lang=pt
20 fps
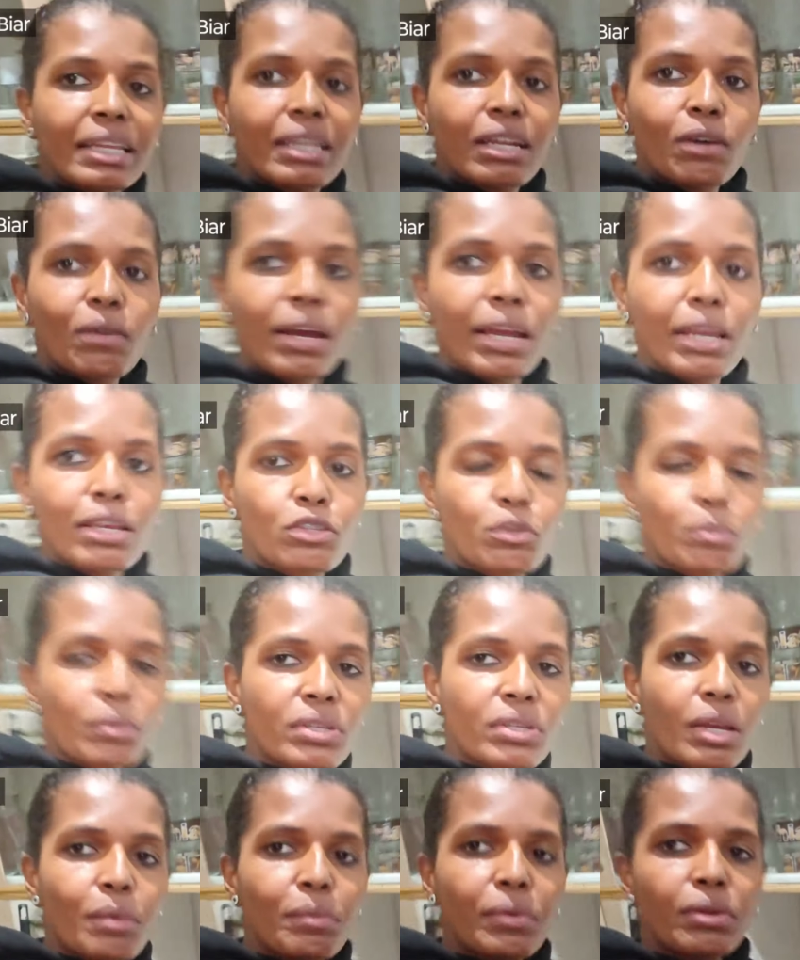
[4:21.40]
Então é isso,
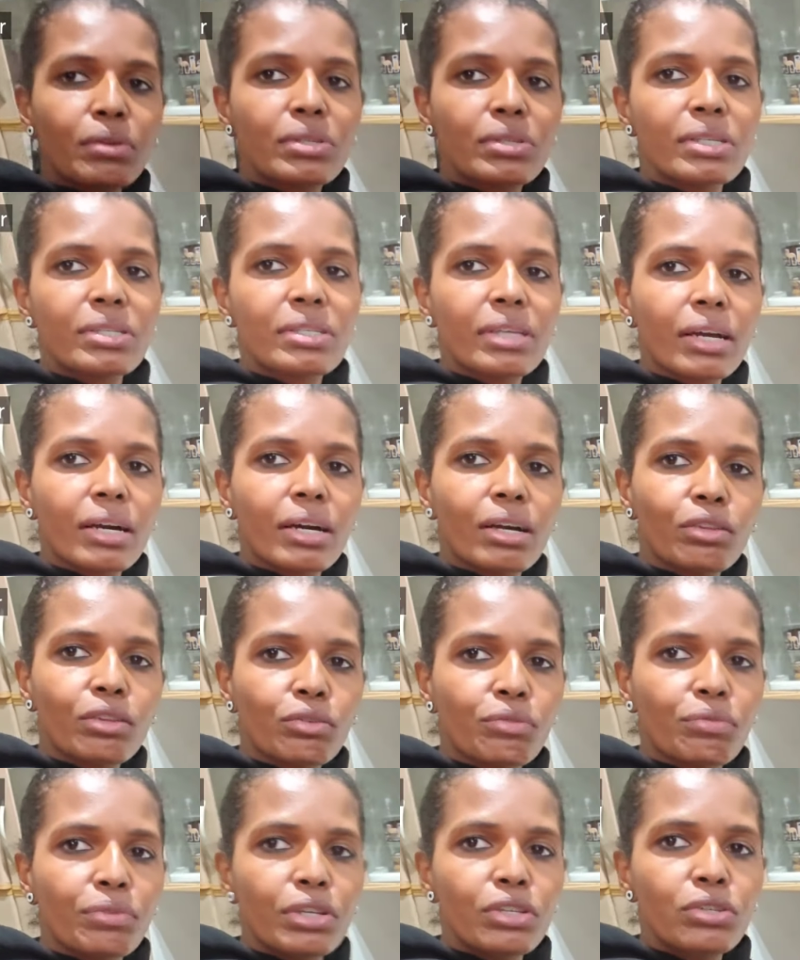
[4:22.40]
meus amigos.
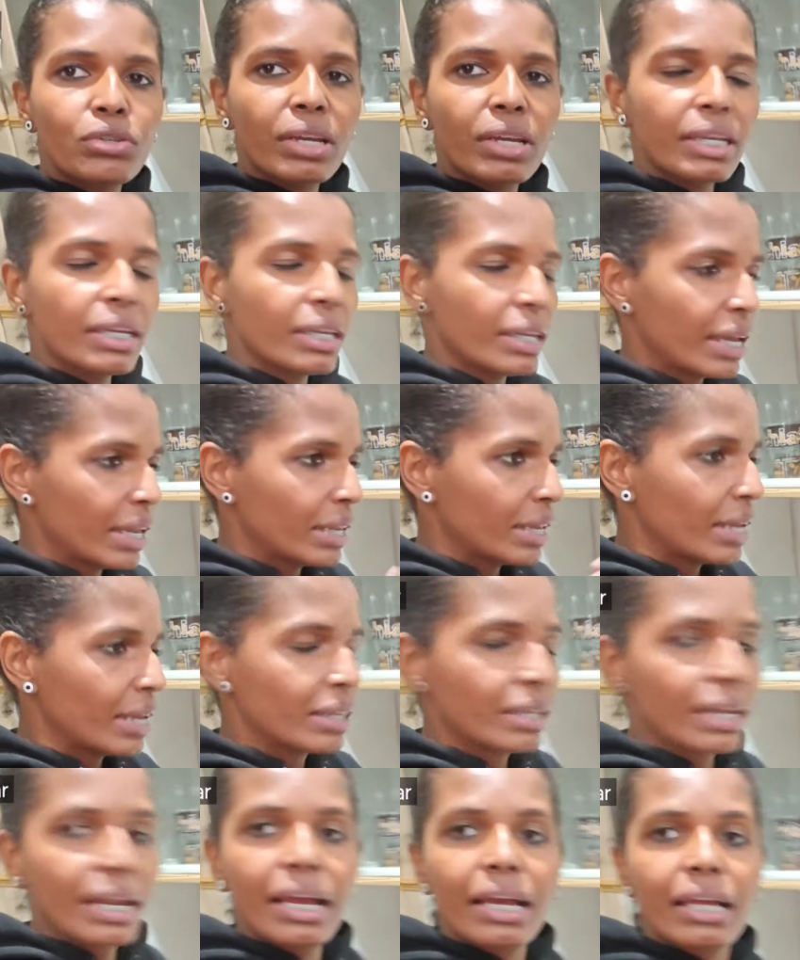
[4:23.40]
Encerrando o vídeo aí, né, da
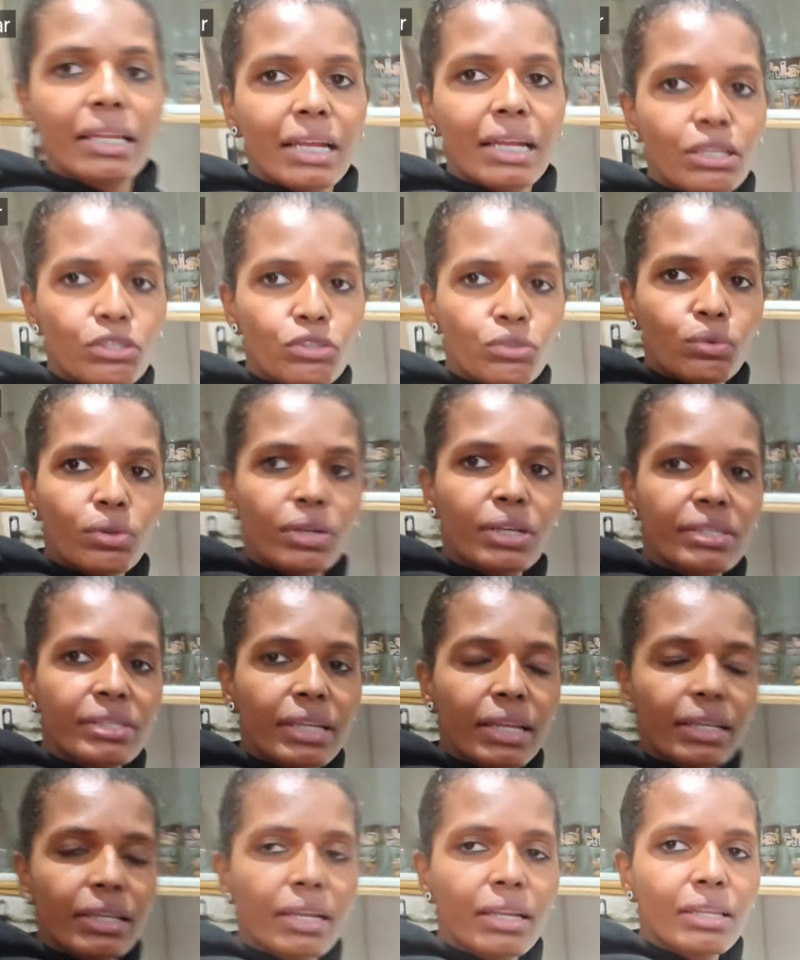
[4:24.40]
entrega da Julie
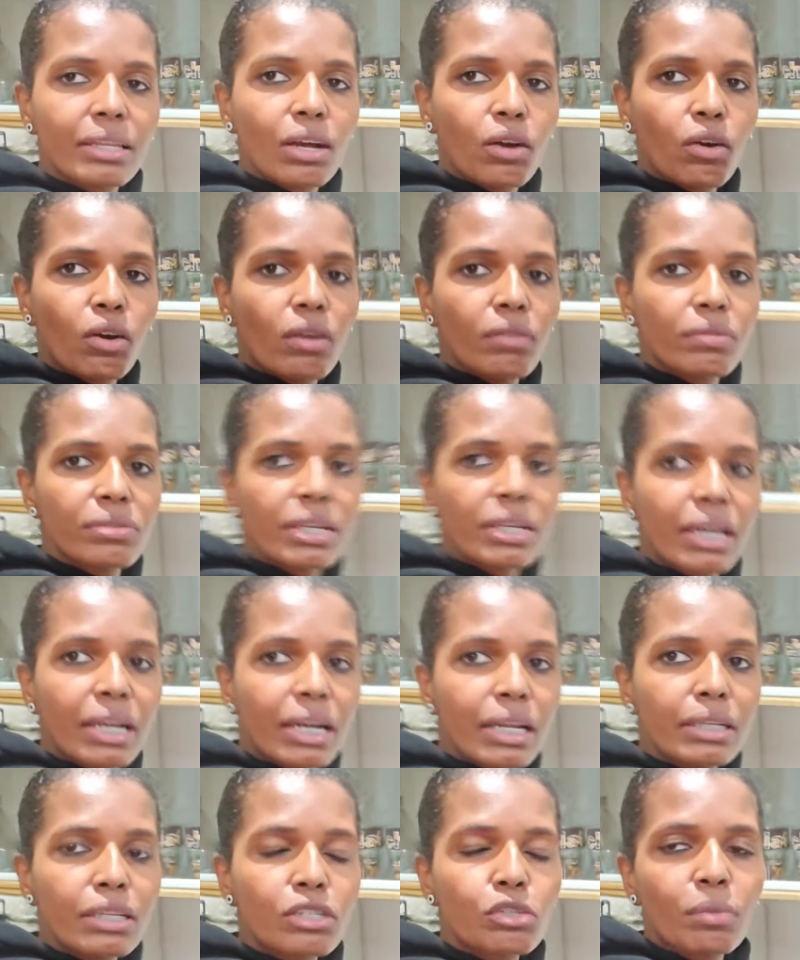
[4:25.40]
70 ovos.
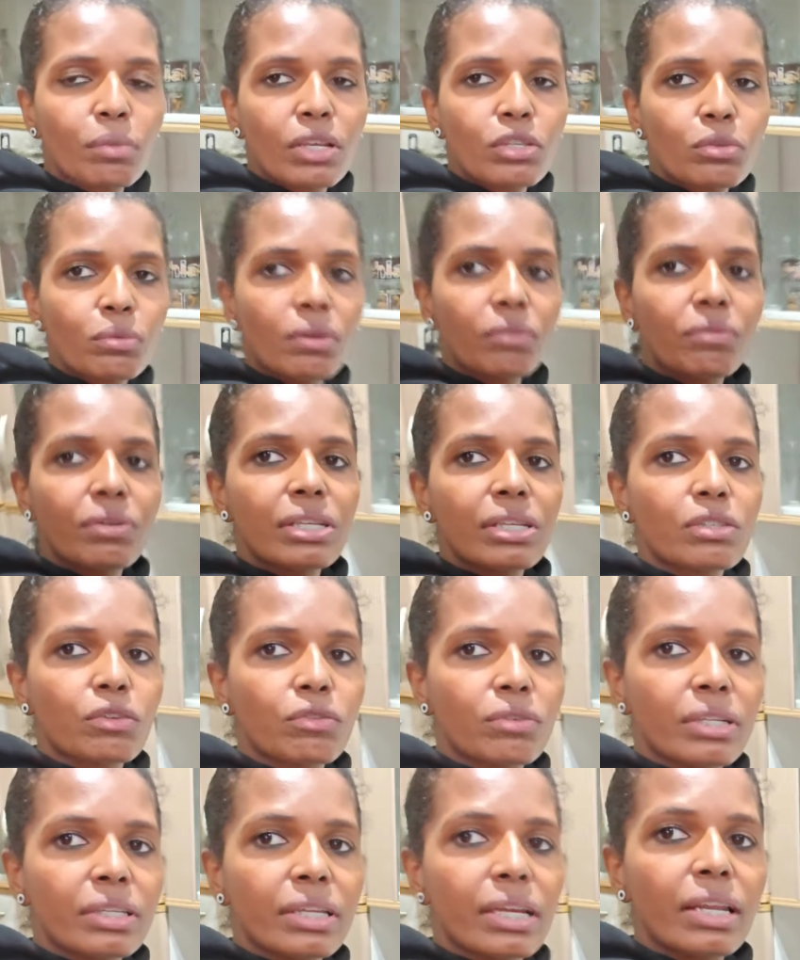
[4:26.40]
Agradeço mais uma vez
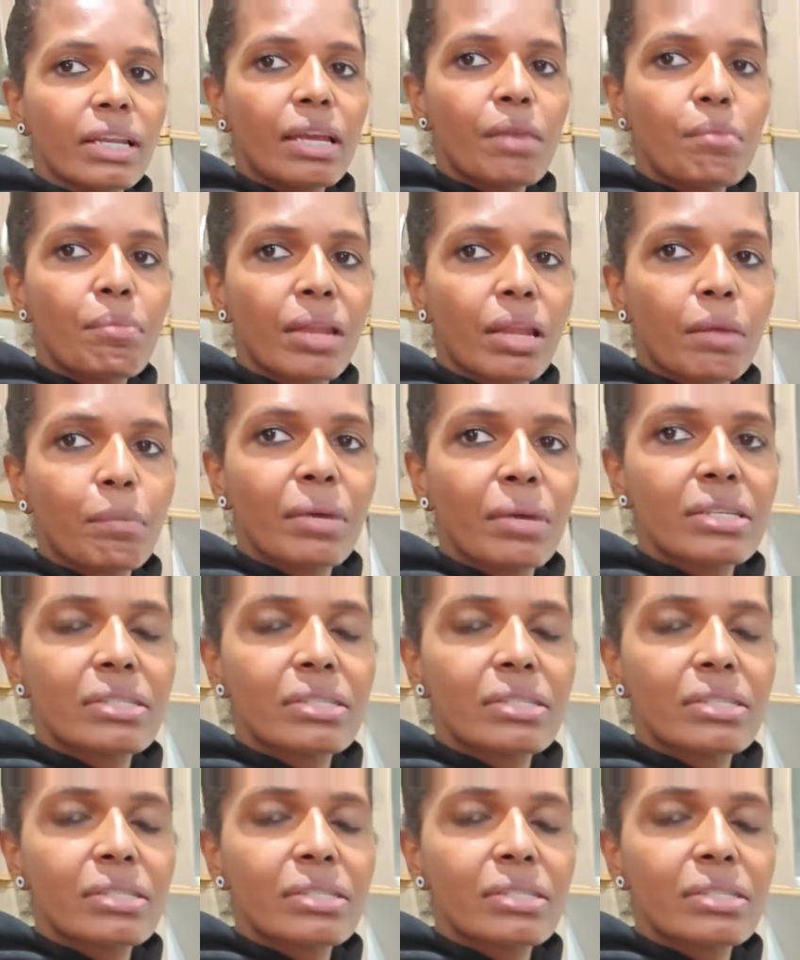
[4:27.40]
ao Vanderlei pela